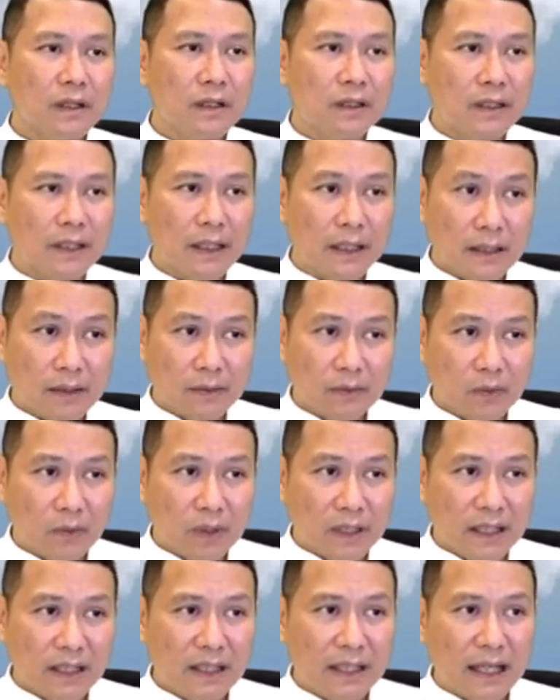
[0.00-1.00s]
เนี่ยตั
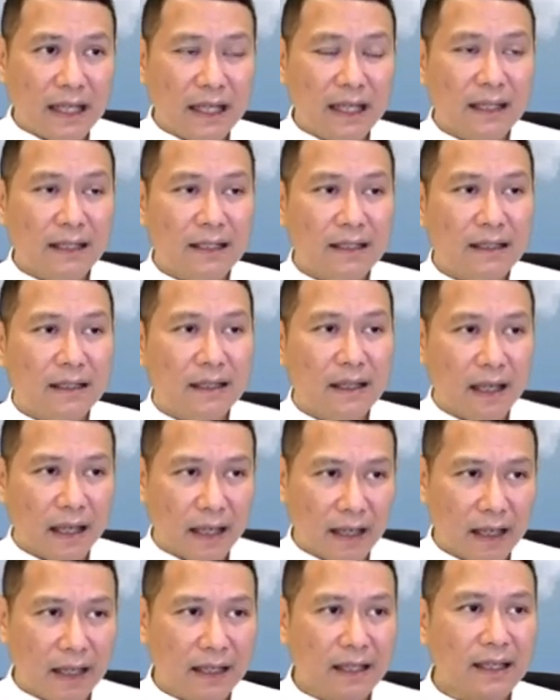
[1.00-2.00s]
วนี้นะ
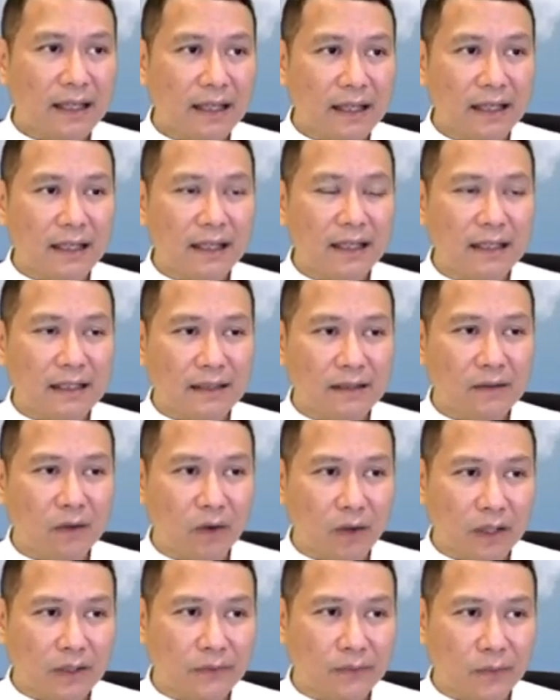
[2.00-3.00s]
ไอ้นี่โด
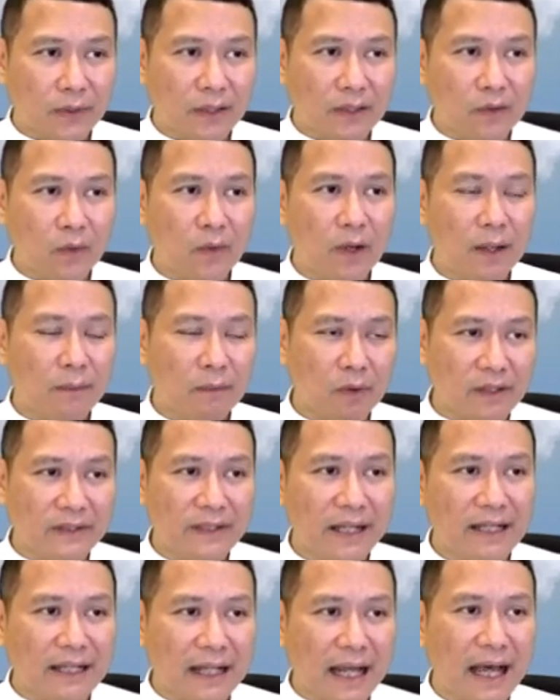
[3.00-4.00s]
ยส่วนตัวบน
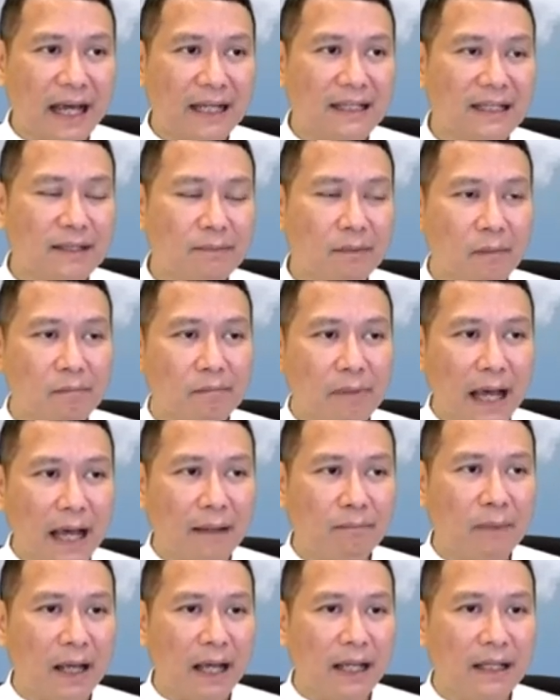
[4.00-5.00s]
เส้นทางที่ผมผ่า
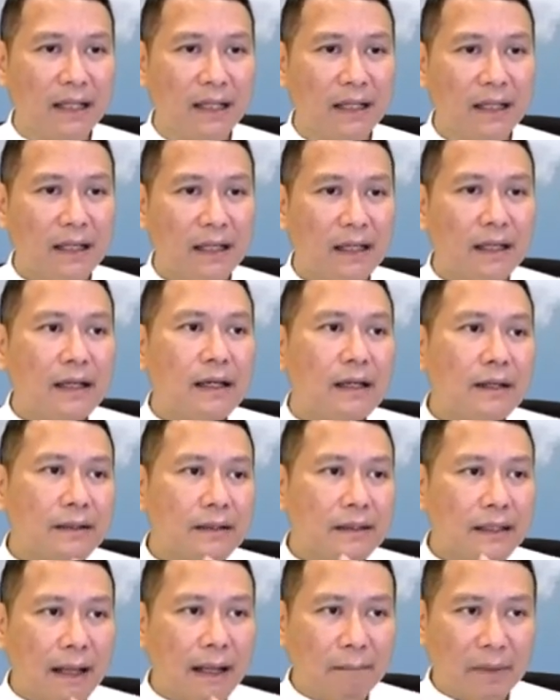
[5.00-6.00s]
นมาเนี่ย
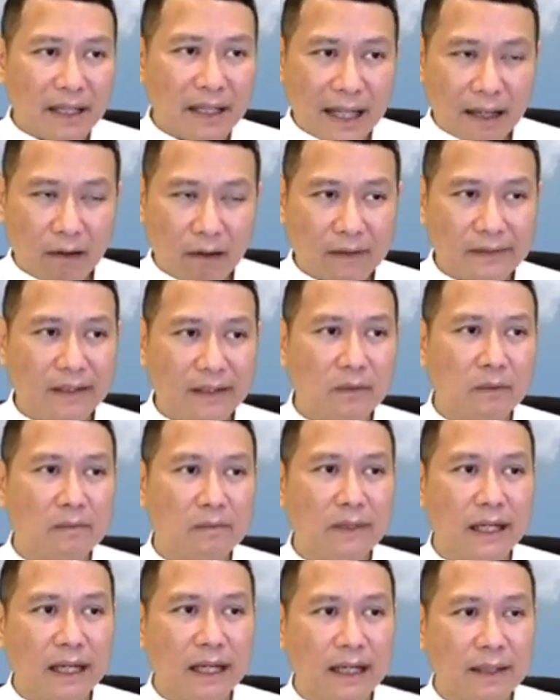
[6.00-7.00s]
ทำให้ได้ข้อสรุป
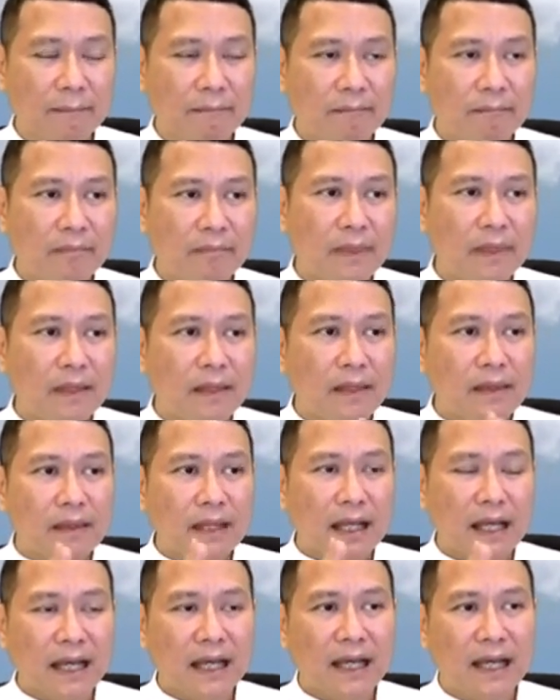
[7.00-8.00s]
ว่า
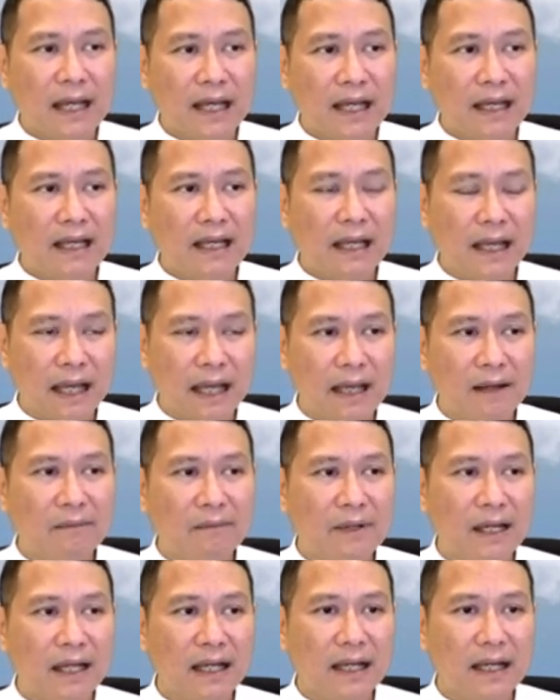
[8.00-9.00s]
ถ้าหาก
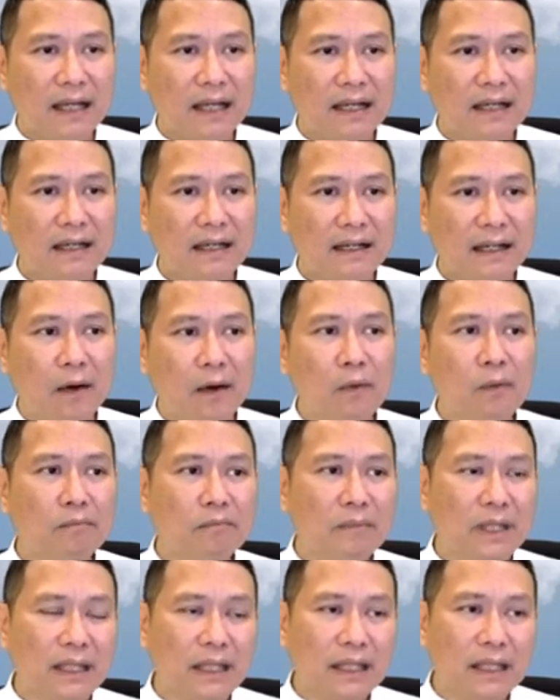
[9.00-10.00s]
ว่าเรา
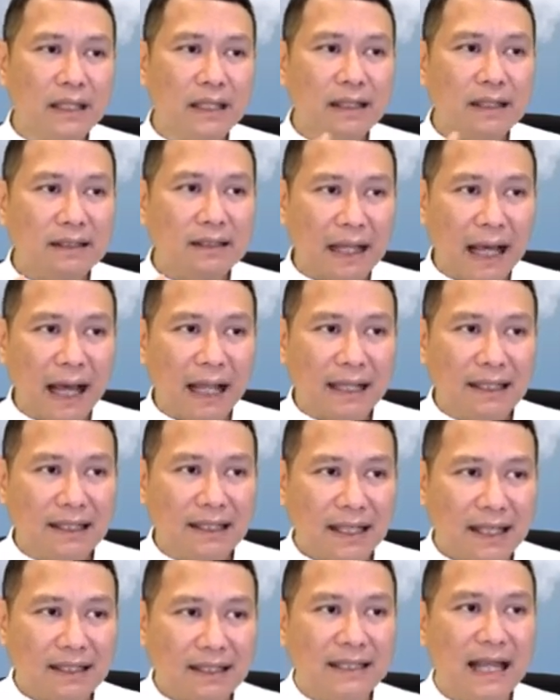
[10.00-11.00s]
มีฐาน
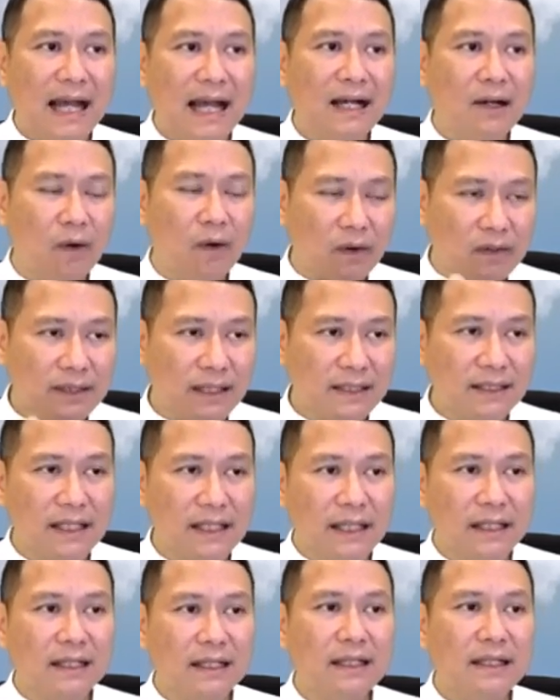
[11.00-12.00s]
ที่ตั้งของส
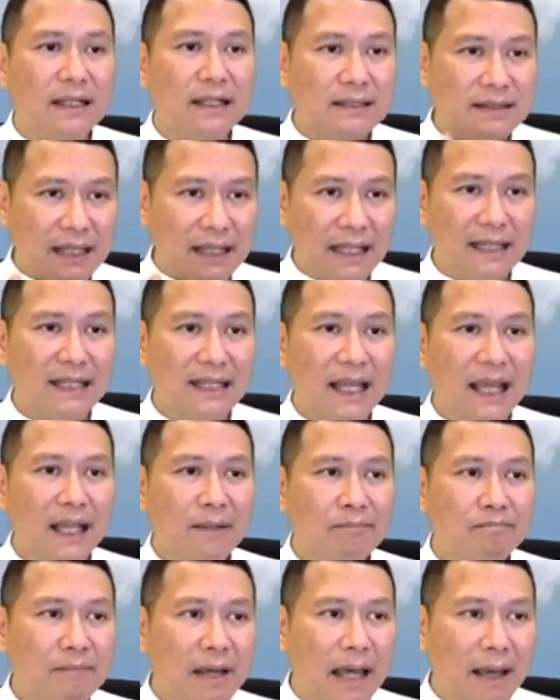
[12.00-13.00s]
ติ ชัดเจ
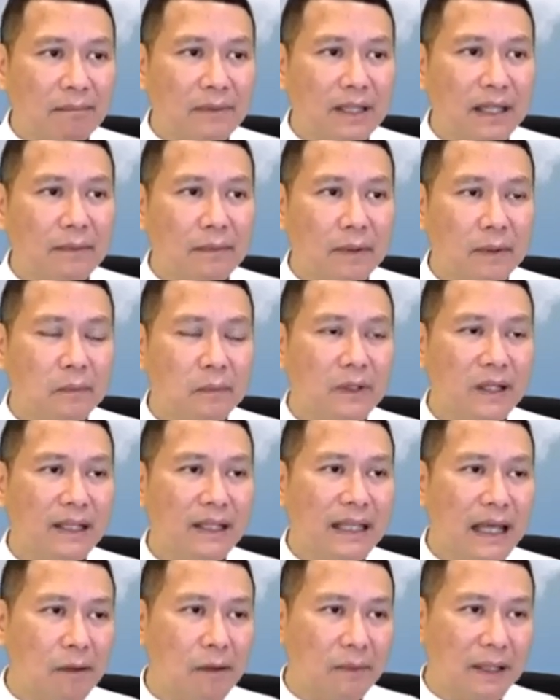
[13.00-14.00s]
นแบบที่พระพุทธ
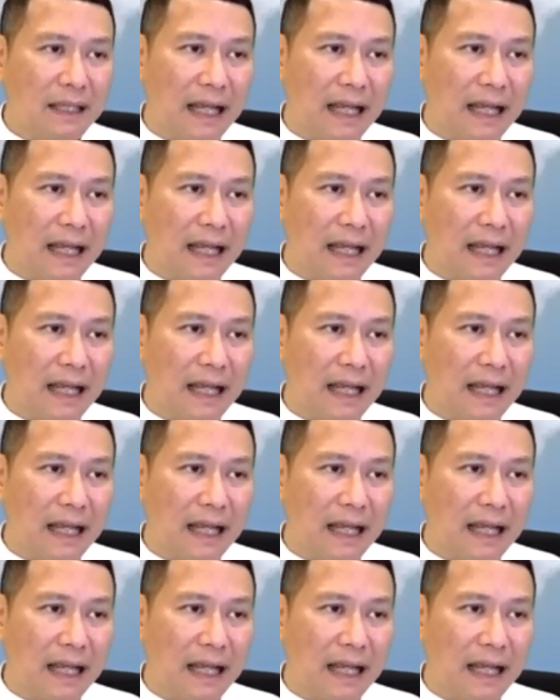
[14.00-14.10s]
เจ้าประ